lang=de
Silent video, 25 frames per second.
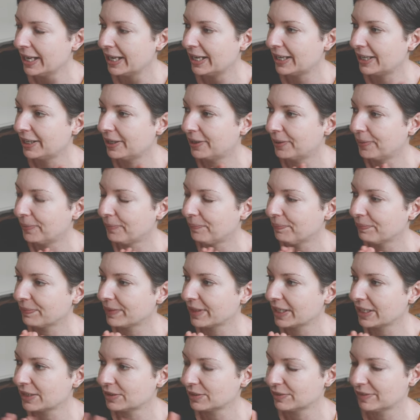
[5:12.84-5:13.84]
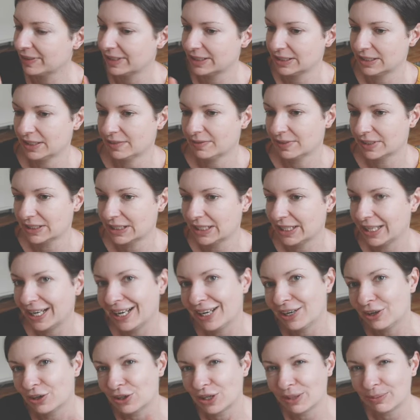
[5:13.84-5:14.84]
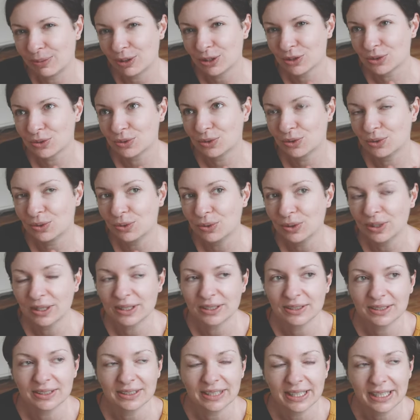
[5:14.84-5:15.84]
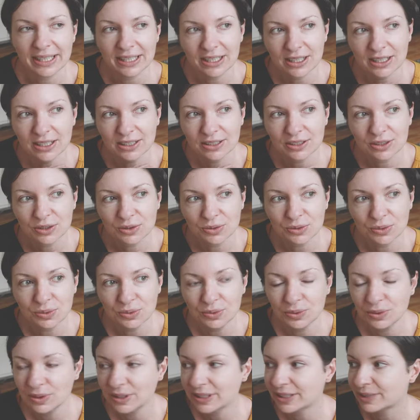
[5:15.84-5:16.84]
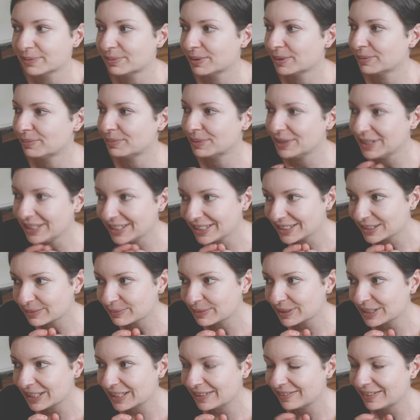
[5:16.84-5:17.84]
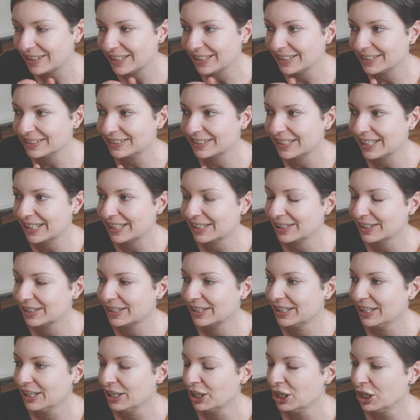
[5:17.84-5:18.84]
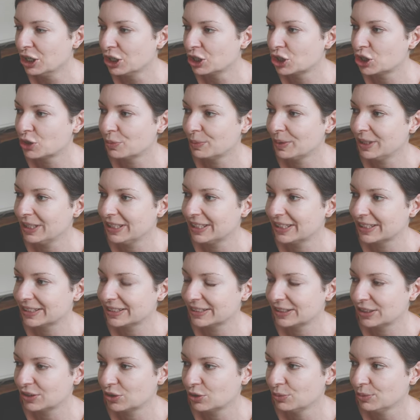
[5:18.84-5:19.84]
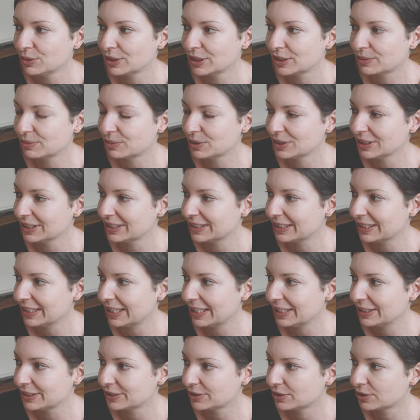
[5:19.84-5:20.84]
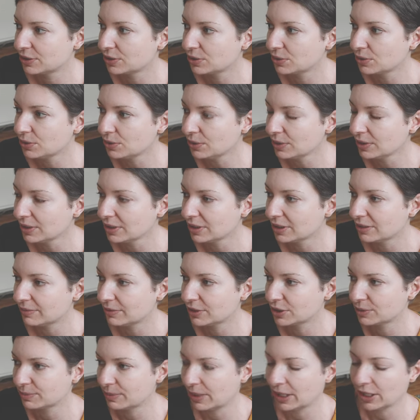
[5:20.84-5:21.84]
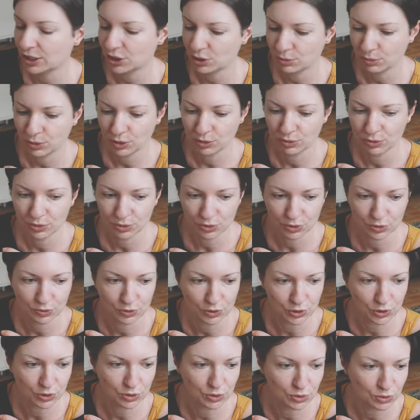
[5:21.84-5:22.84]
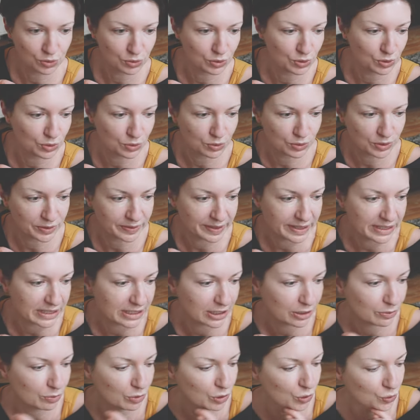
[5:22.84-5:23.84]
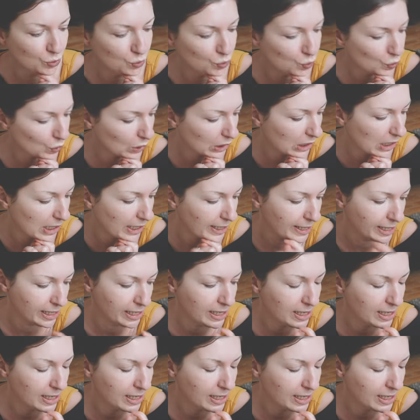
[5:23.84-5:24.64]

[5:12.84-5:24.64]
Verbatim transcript: Ähm, dadurch werden sie etwas kleiner und haben auch so einen Look. Das ist eigentlich ganz cool. Das Papier ist mittlerweile da. Da spiele ich jetzt nach rum. Das muss ich dann alles noch drucken. Aber das mache ich immer nur so zwischendurch, so 20 Minuten.